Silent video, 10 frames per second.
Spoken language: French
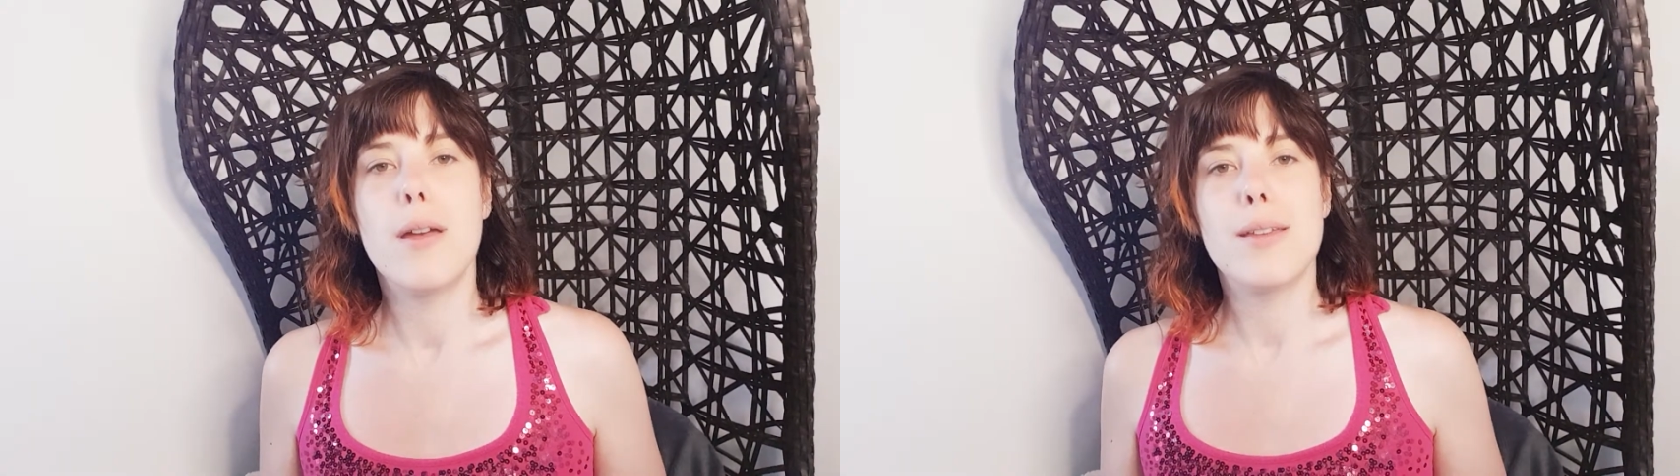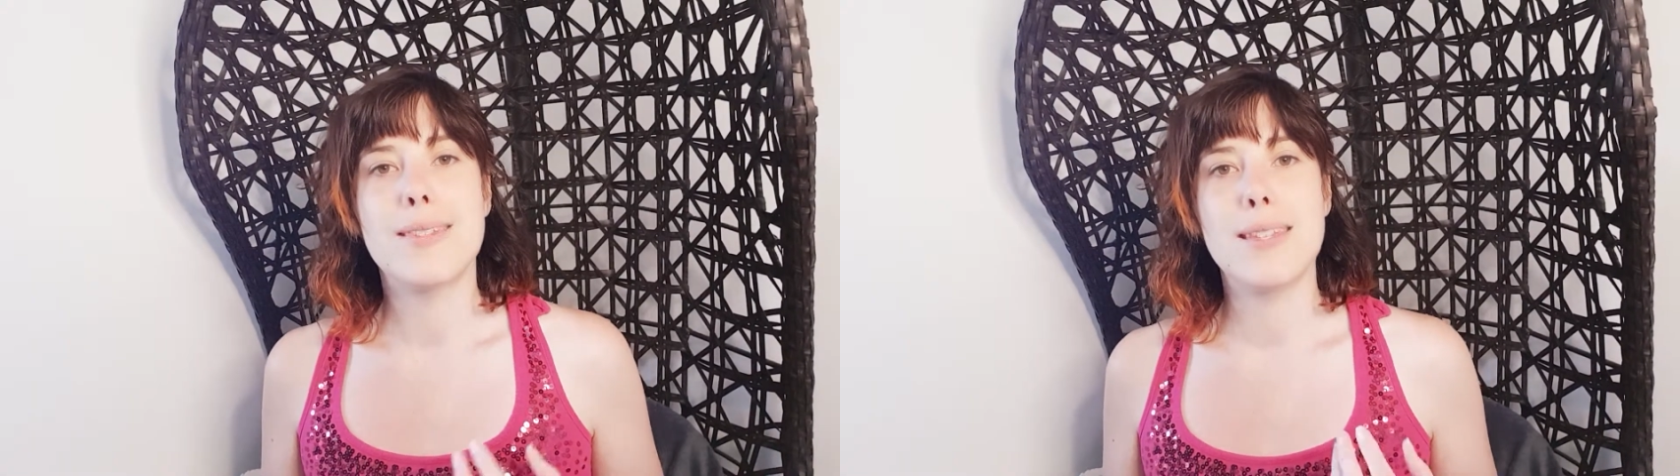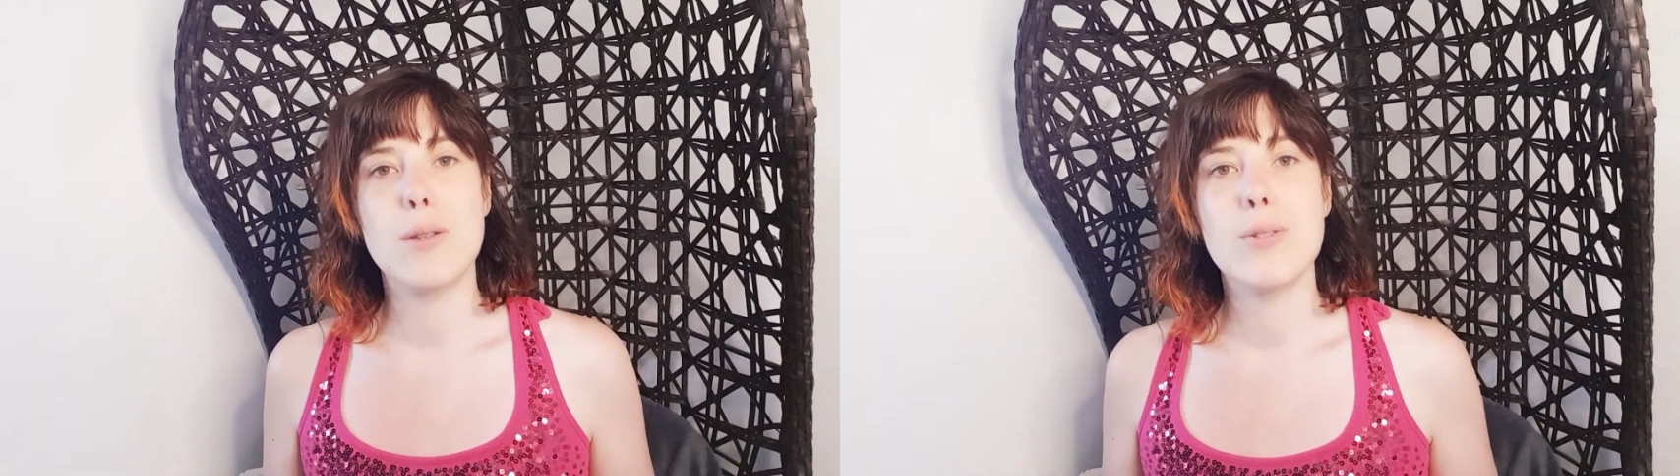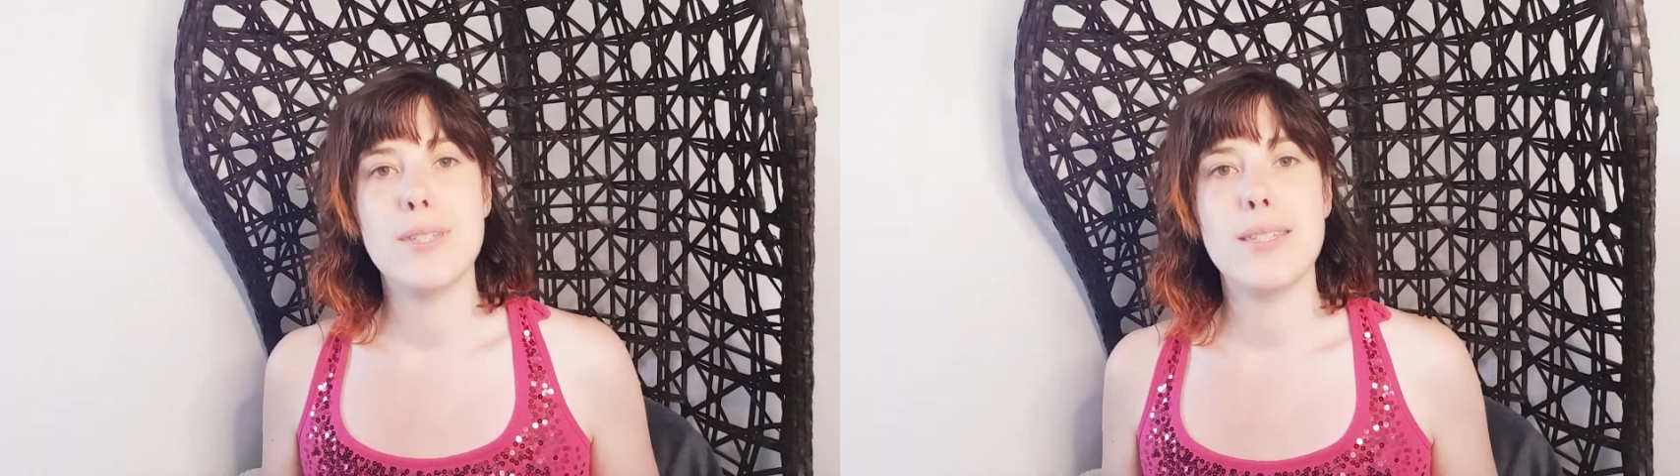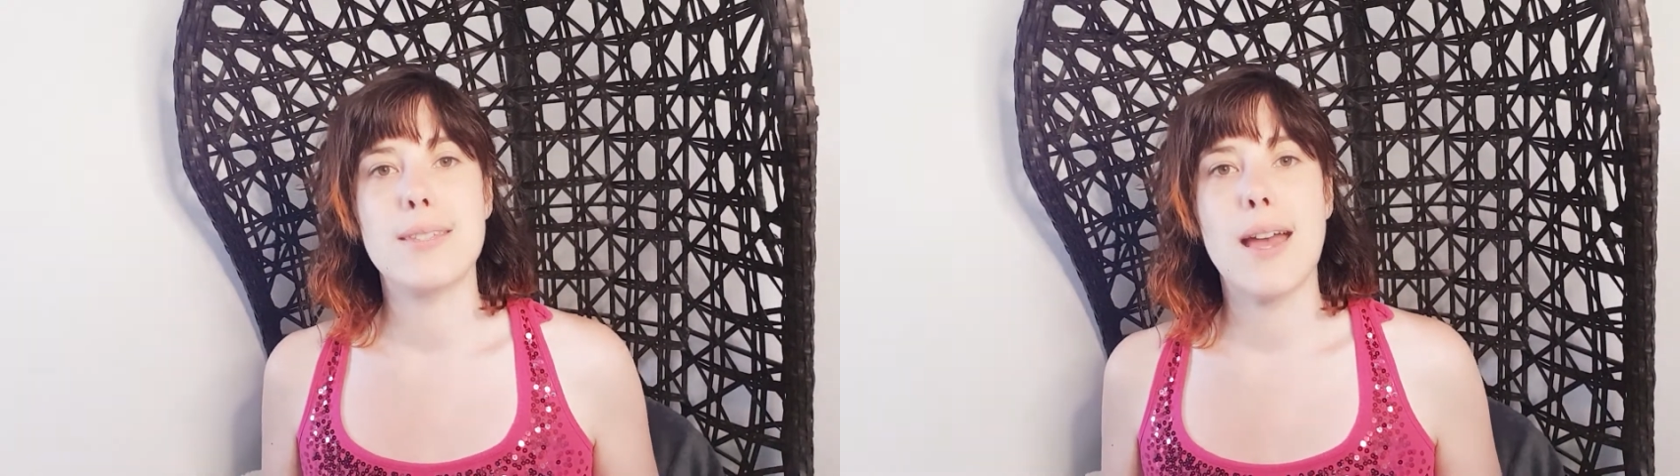C'est
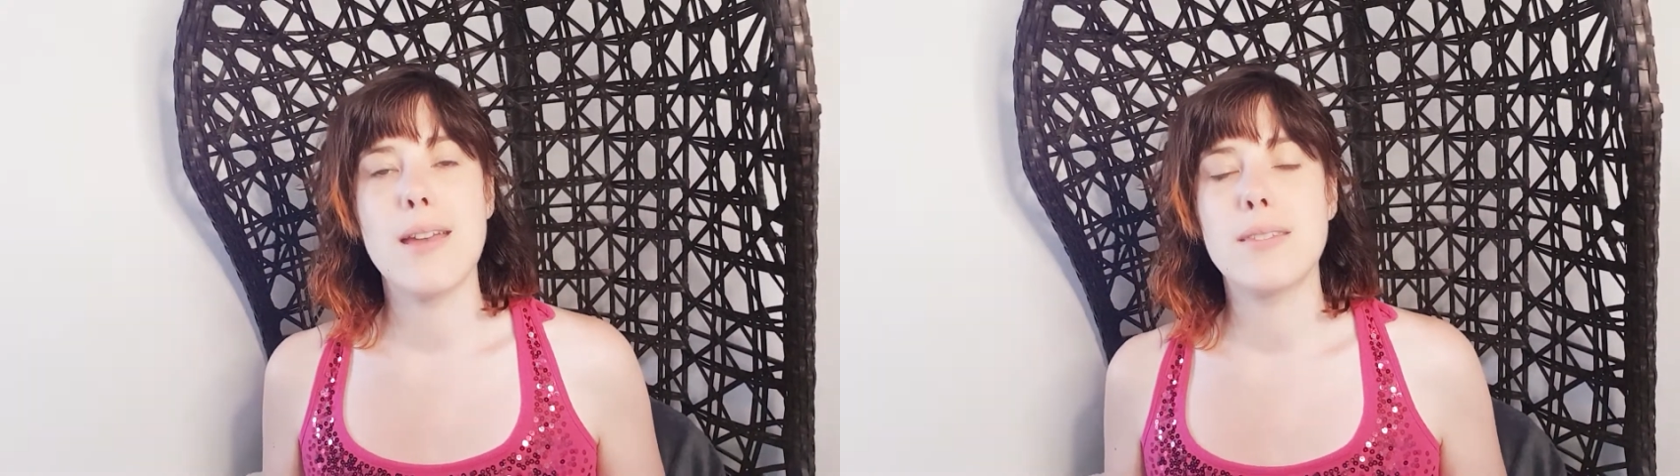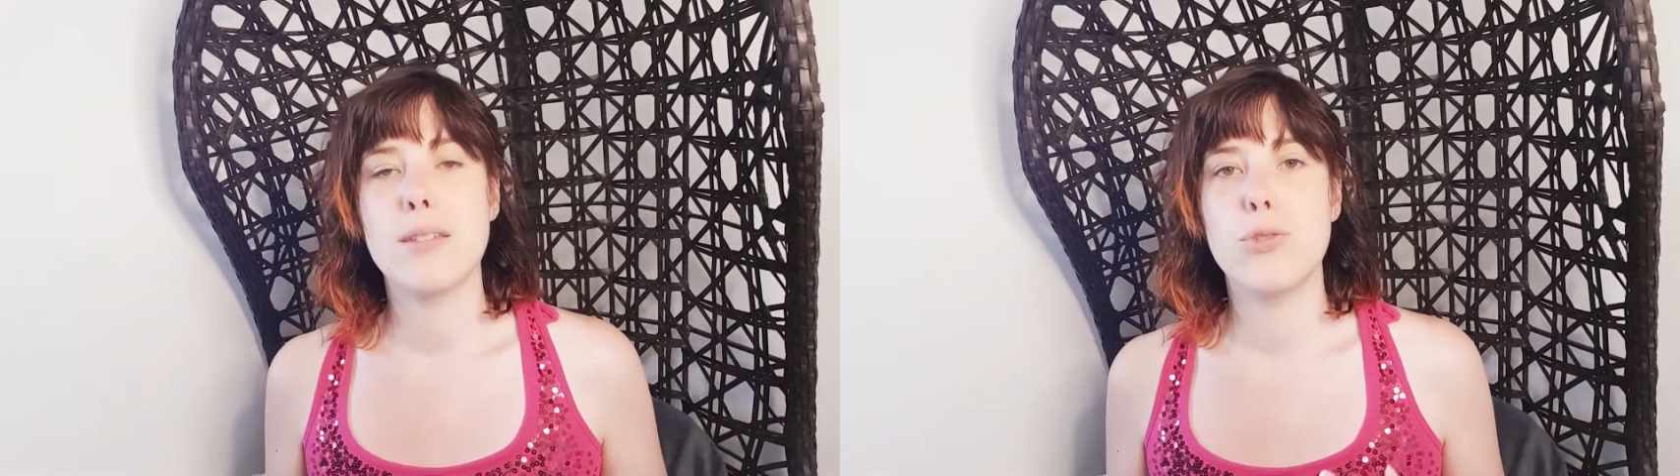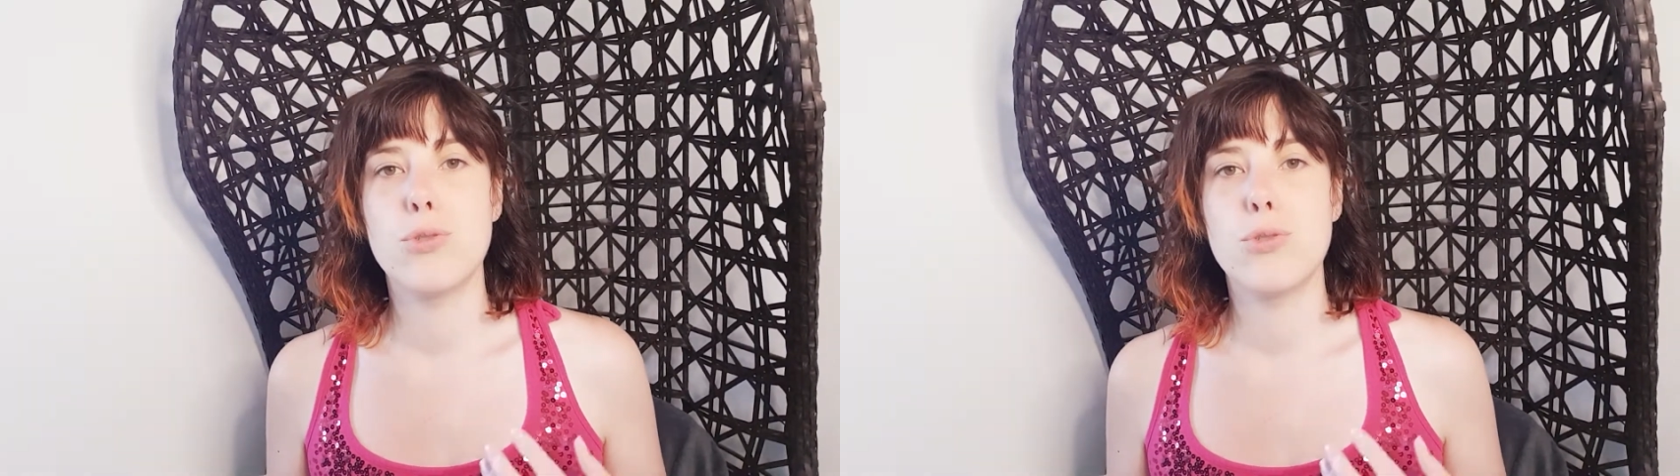aussi ça, c'est